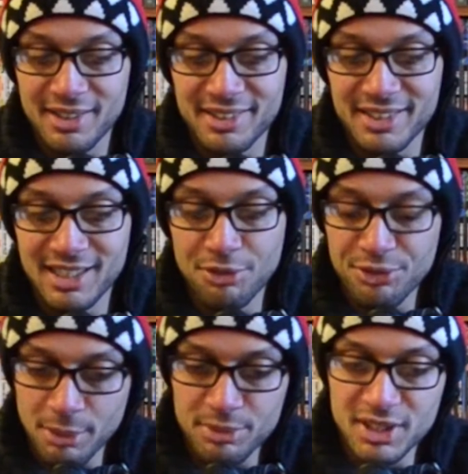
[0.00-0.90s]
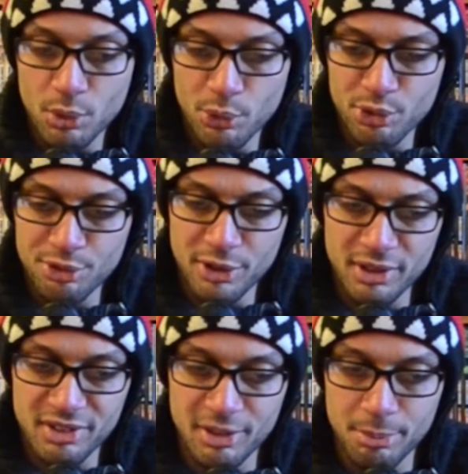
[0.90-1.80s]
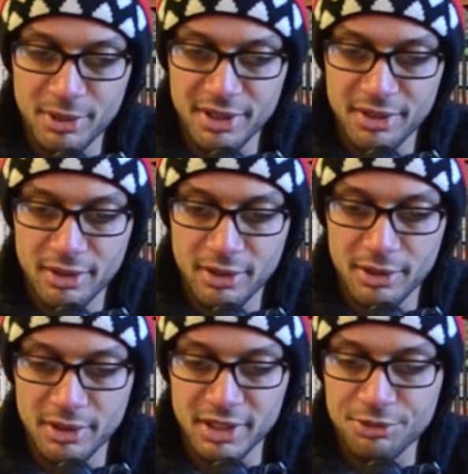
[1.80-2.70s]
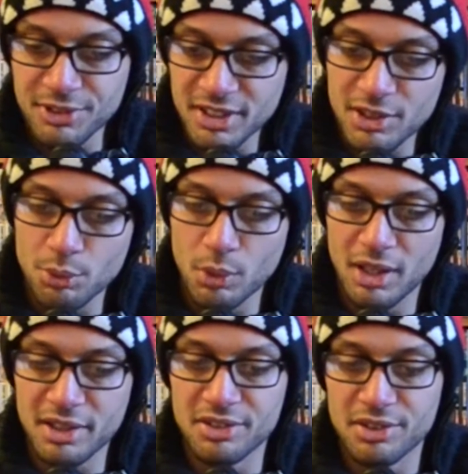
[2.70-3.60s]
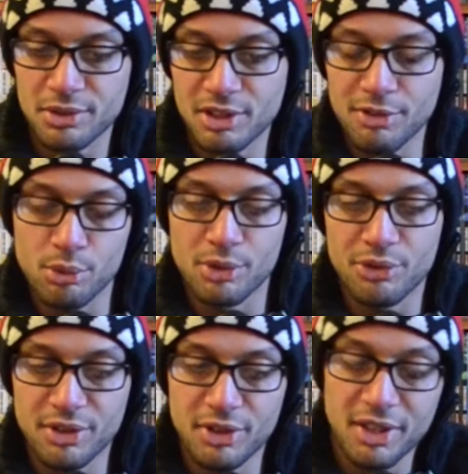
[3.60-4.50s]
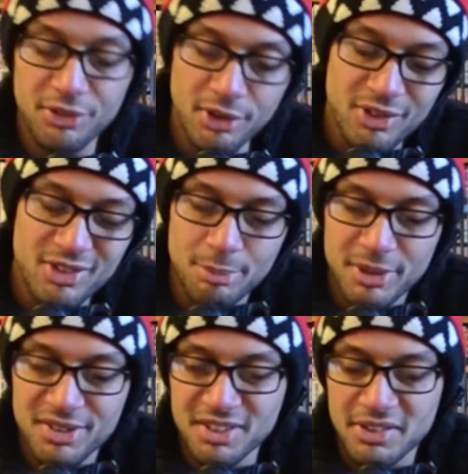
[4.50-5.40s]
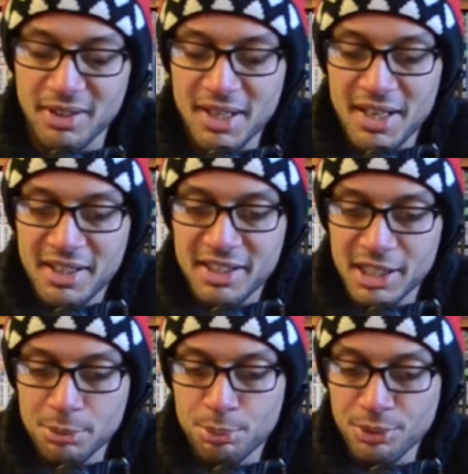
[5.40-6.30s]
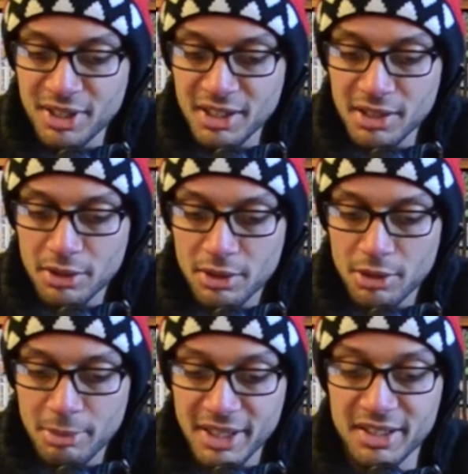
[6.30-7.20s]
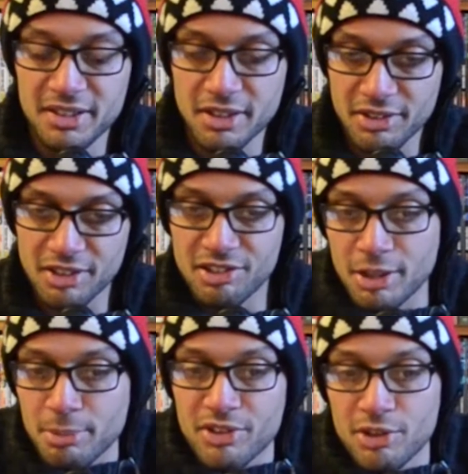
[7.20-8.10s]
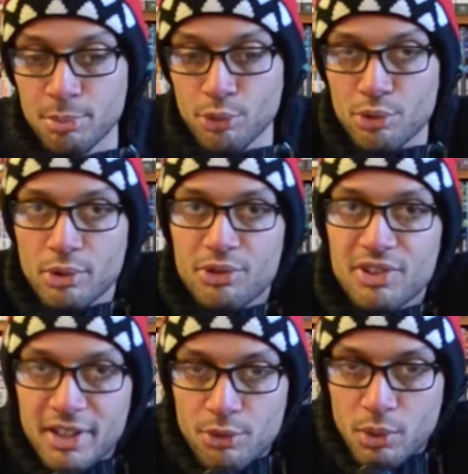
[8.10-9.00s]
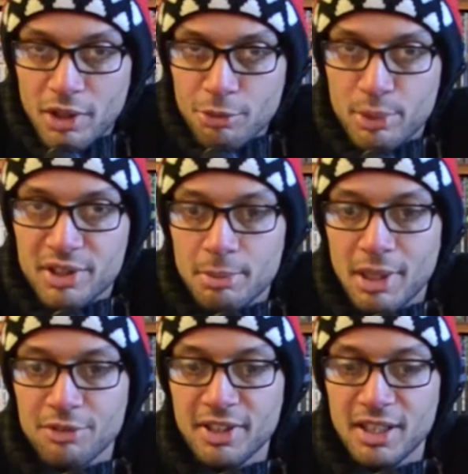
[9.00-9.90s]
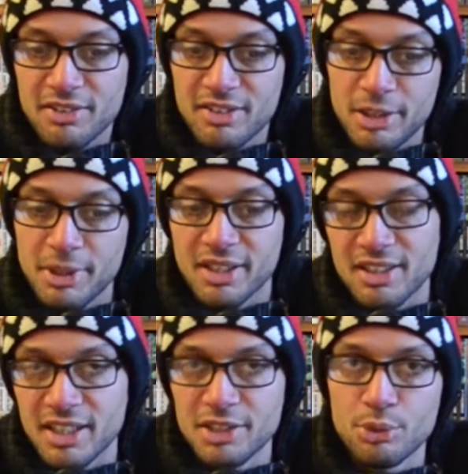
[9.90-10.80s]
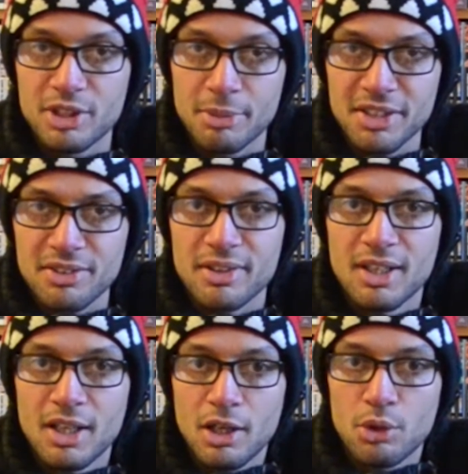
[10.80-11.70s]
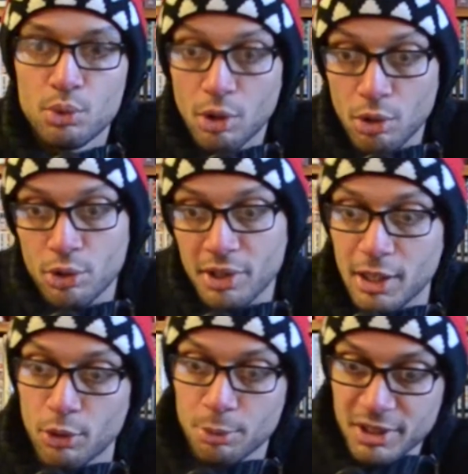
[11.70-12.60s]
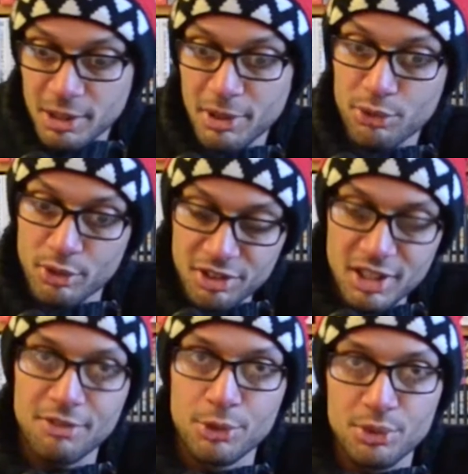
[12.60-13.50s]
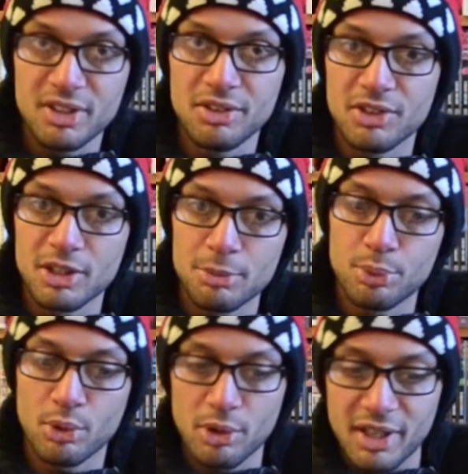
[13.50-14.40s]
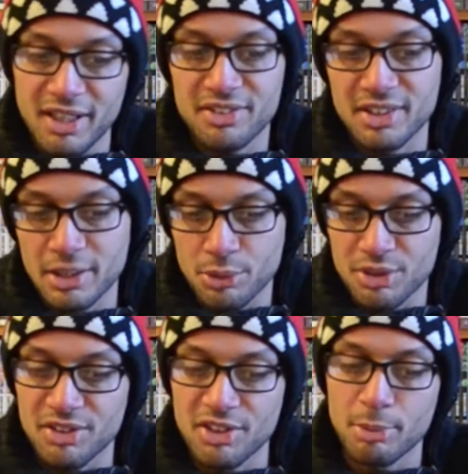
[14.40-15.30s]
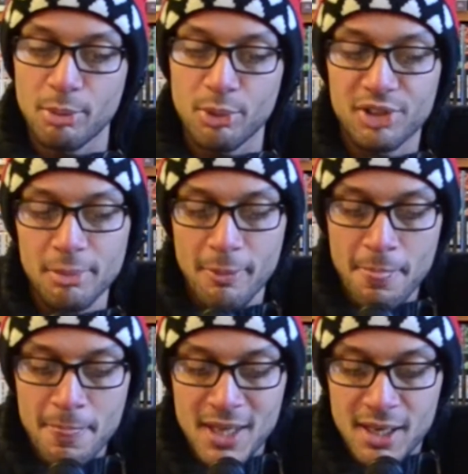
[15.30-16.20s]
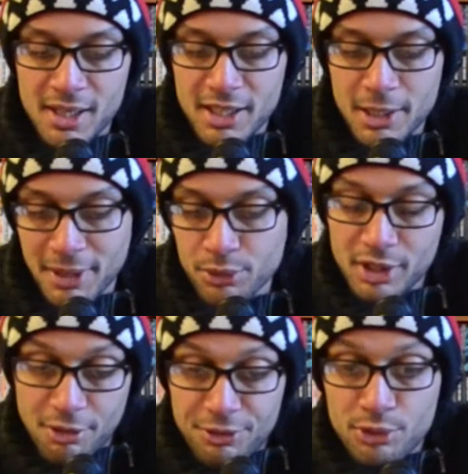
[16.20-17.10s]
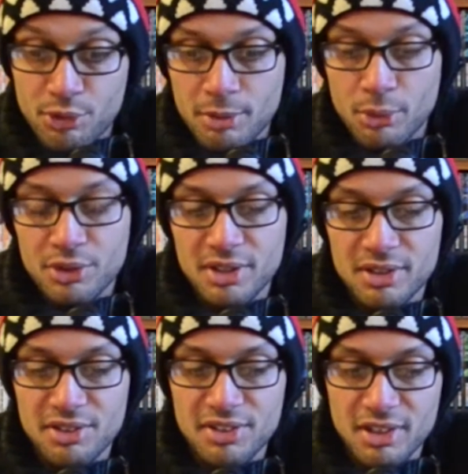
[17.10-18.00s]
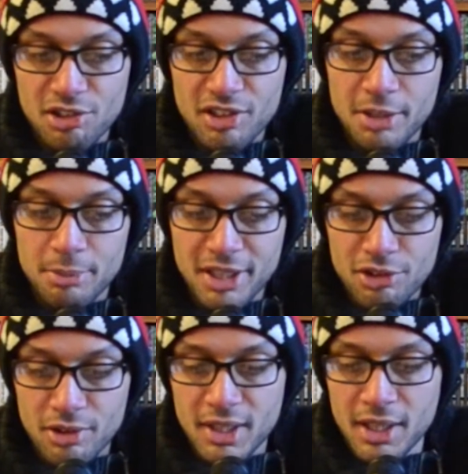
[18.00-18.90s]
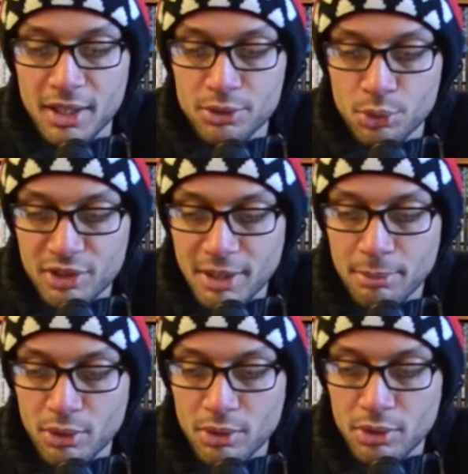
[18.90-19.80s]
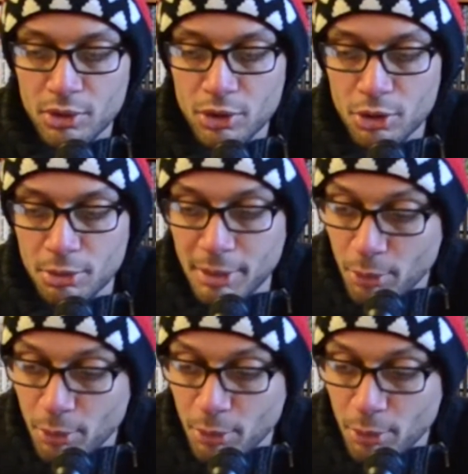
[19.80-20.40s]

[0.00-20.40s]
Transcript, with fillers: Euh, il a fait un petit crossover qui s'appelait euh, Infinity War, qui était une invasion extraterrestre assez sympathique. Et puis, euh, bah, il était un des architectes principaux sur Secret Wars pour aider Marvel à se libérer de la ligne Ultimate, où là encore, il a repris des personnages qu'il avait utilisés pour réinsérer, réutiliser ses propres thèmes. Et maintenant, il a refait essentiellement des, séries chez Image, notamment bah,